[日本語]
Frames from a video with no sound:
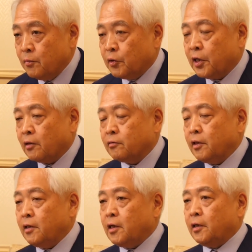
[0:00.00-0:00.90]
もう100
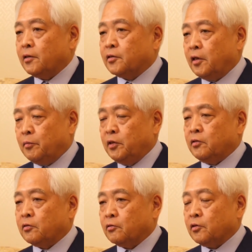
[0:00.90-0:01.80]
年来ですね民
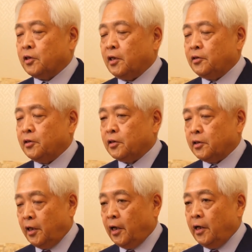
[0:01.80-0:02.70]
主党の支配地域
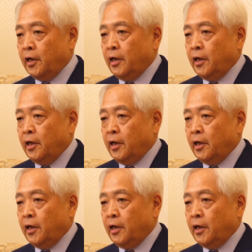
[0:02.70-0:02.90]
で